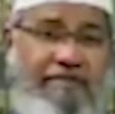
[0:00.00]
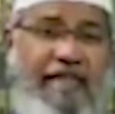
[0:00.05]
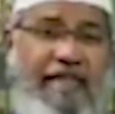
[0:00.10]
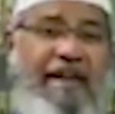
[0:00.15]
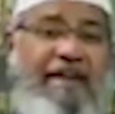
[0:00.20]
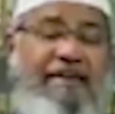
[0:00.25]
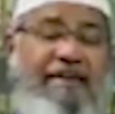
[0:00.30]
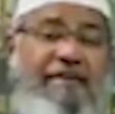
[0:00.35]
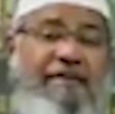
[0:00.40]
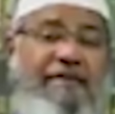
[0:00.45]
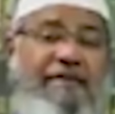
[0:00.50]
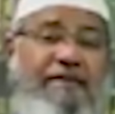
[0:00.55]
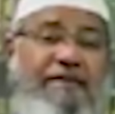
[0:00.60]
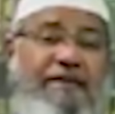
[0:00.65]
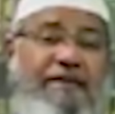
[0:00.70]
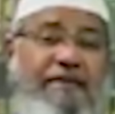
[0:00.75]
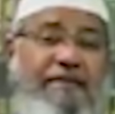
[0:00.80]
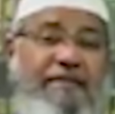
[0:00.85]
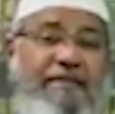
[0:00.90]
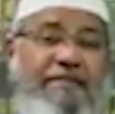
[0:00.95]
देन
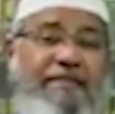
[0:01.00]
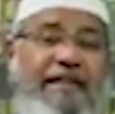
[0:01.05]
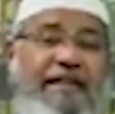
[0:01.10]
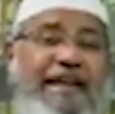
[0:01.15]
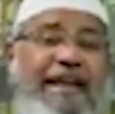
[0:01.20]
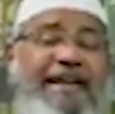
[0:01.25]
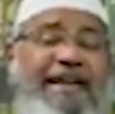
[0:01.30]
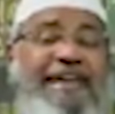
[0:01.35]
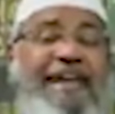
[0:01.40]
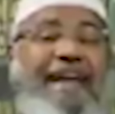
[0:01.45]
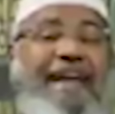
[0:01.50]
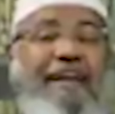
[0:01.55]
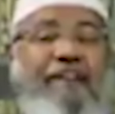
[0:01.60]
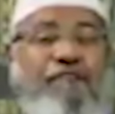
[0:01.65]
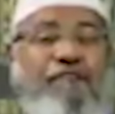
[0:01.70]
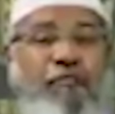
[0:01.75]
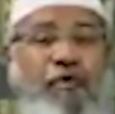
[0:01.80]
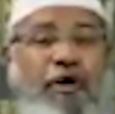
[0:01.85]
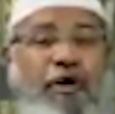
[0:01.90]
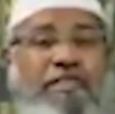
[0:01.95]
दे गेट
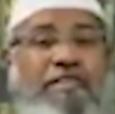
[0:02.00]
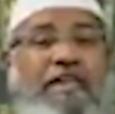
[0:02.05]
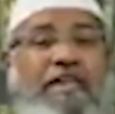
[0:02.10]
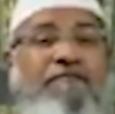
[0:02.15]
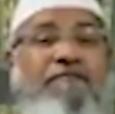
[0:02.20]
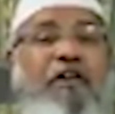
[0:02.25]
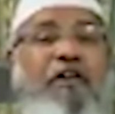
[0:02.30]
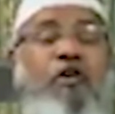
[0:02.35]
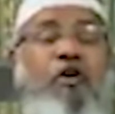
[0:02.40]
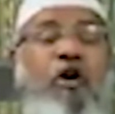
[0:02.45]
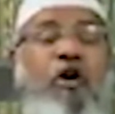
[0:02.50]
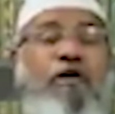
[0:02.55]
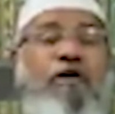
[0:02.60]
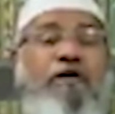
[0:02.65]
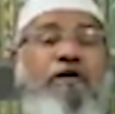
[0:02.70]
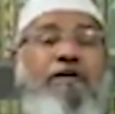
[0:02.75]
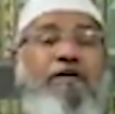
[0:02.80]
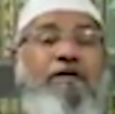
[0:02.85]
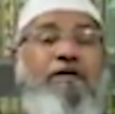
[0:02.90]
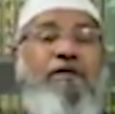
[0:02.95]
नेगेटिव पॉइंट दे विल
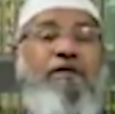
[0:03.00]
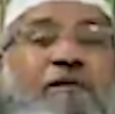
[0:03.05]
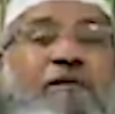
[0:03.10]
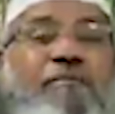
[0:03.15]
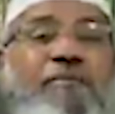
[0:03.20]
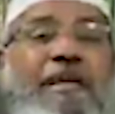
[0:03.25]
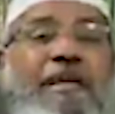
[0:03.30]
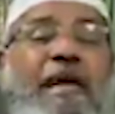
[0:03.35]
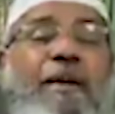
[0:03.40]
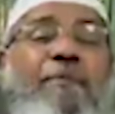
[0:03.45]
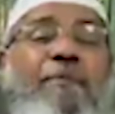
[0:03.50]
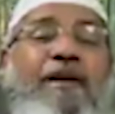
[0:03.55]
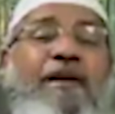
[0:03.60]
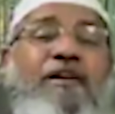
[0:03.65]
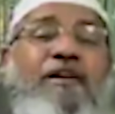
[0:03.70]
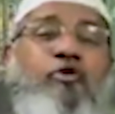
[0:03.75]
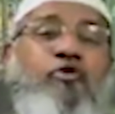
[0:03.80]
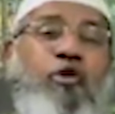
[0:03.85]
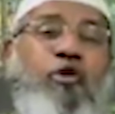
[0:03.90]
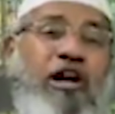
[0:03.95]
नॉट बी
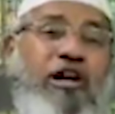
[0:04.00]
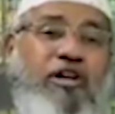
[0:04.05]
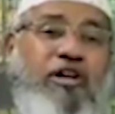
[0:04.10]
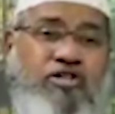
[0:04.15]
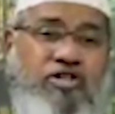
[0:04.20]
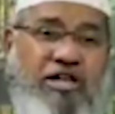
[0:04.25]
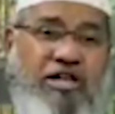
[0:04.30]
एबल टू एंटर